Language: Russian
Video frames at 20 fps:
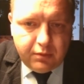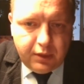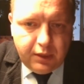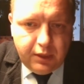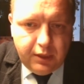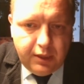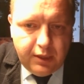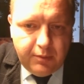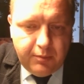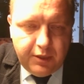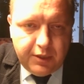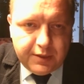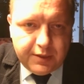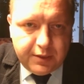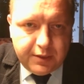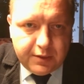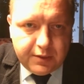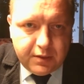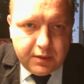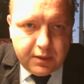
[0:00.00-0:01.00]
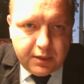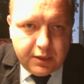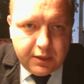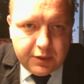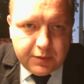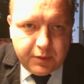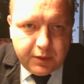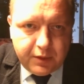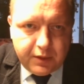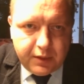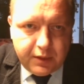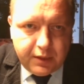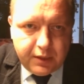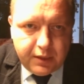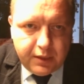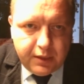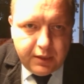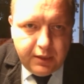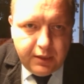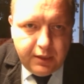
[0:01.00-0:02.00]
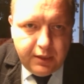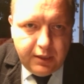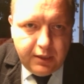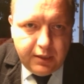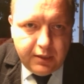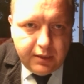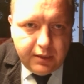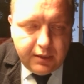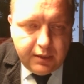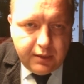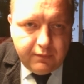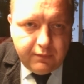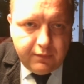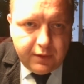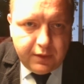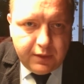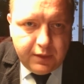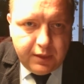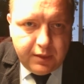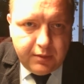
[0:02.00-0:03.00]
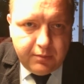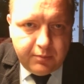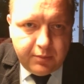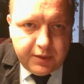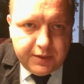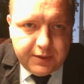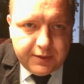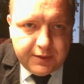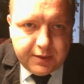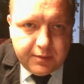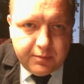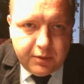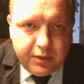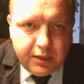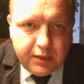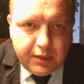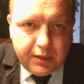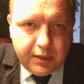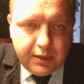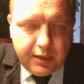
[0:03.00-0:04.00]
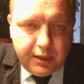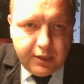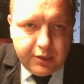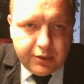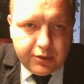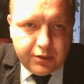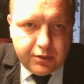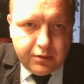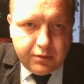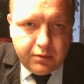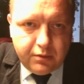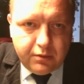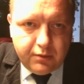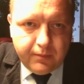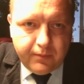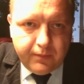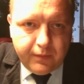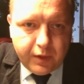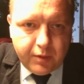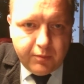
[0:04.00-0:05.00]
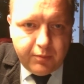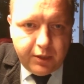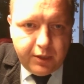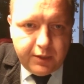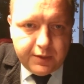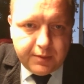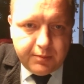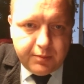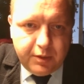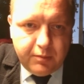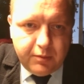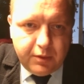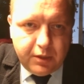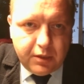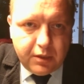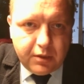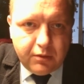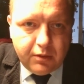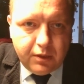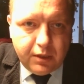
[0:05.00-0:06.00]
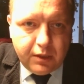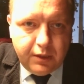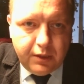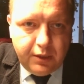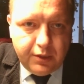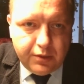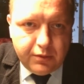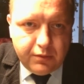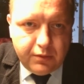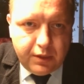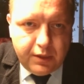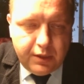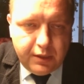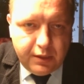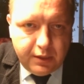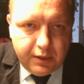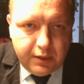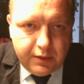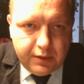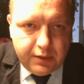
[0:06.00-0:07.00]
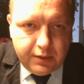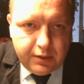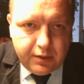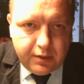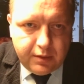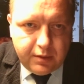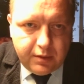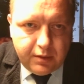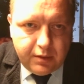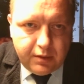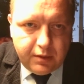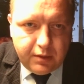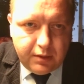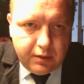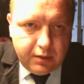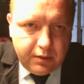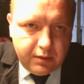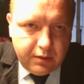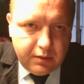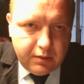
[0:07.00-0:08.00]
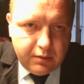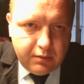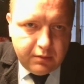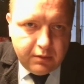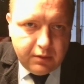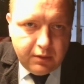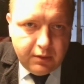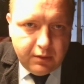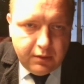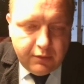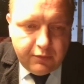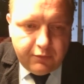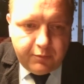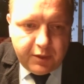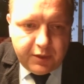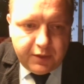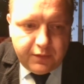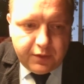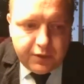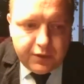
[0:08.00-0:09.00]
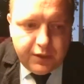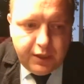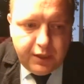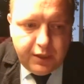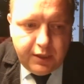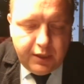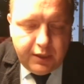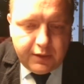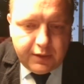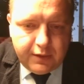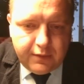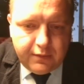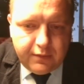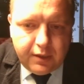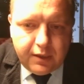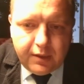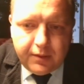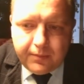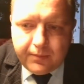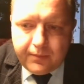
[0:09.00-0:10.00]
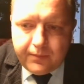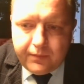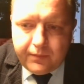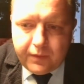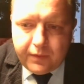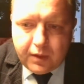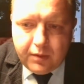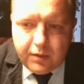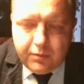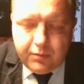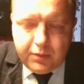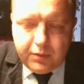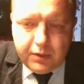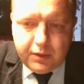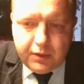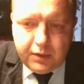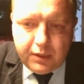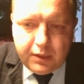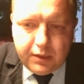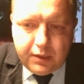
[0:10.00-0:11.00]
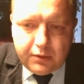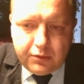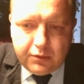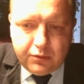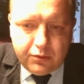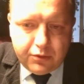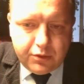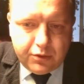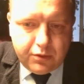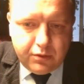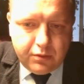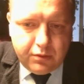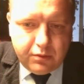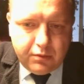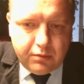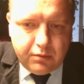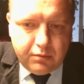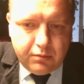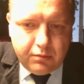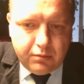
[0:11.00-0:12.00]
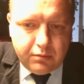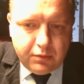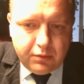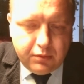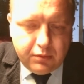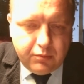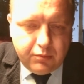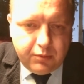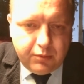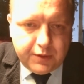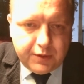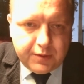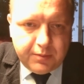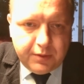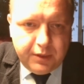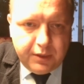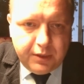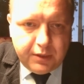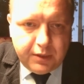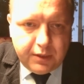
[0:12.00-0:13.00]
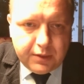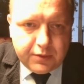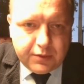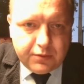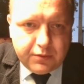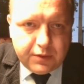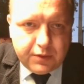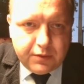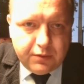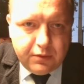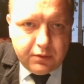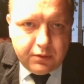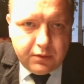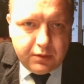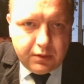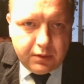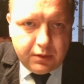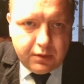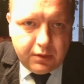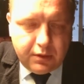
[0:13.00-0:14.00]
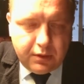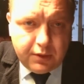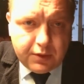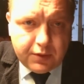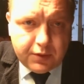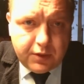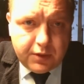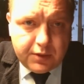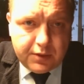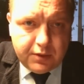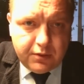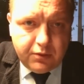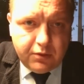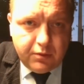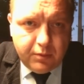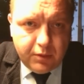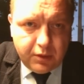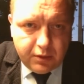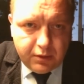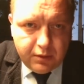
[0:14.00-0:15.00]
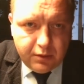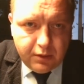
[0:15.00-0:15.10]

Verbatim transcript: и Министерство транспорта, и МВД позиция была такая, что прицепным на дорогах нечего делать. А, а, в подтверждение этого было то, что у прицепных отсутствует государственный номер.